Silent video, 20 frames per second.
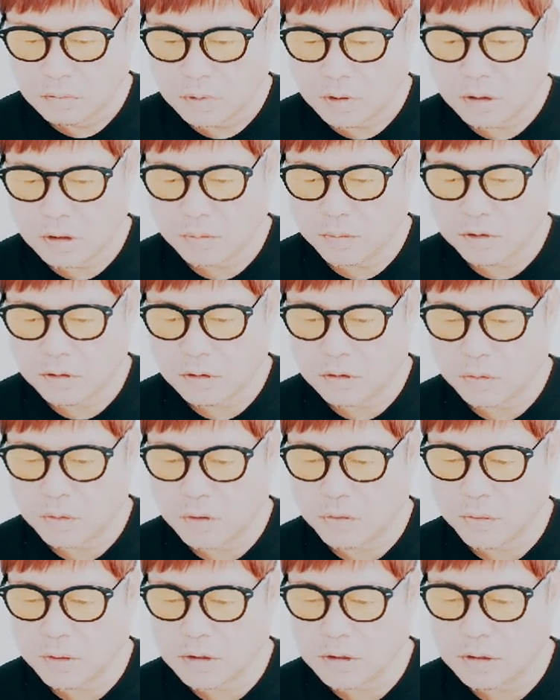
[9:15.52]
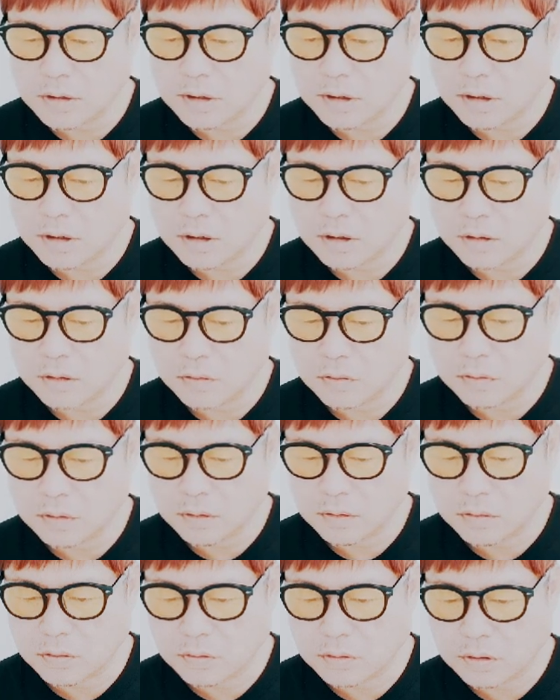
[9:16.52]
前山さんのファンは信じられないそう
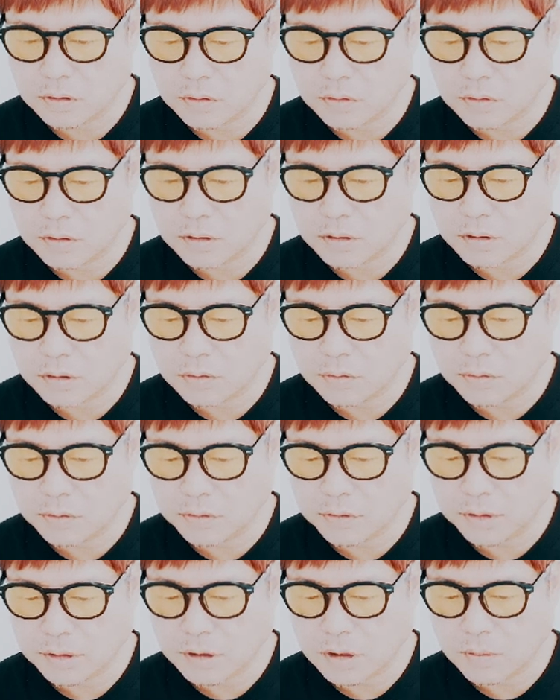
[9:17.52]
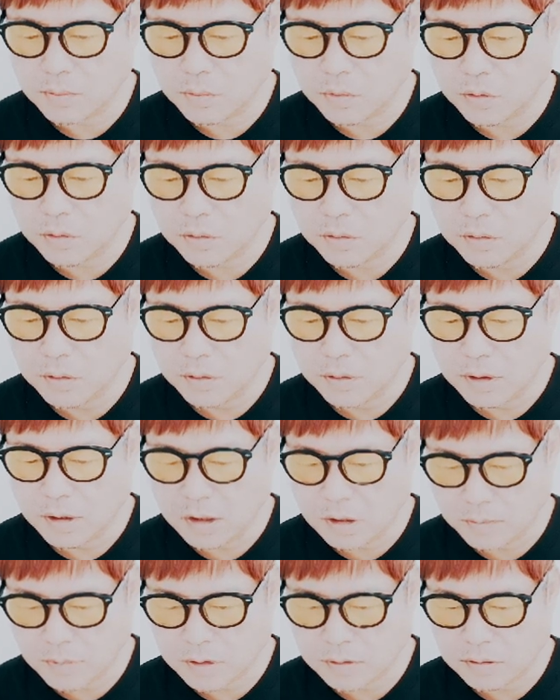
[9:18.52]
です。そんな人じゃないという意見も
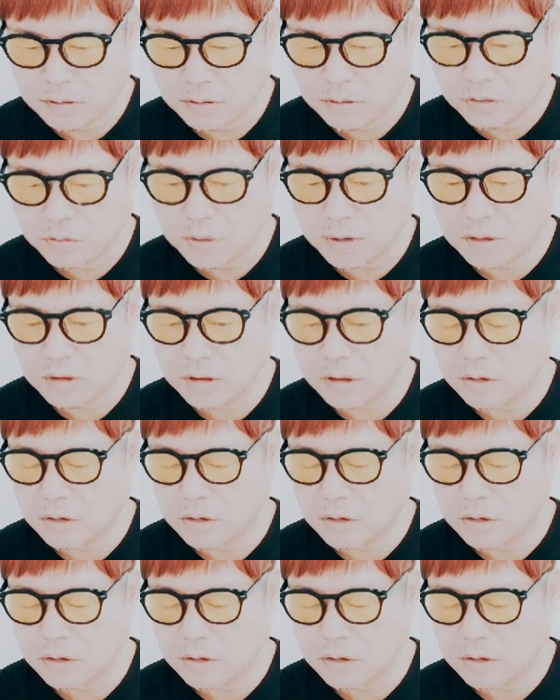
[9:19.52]
あります。浮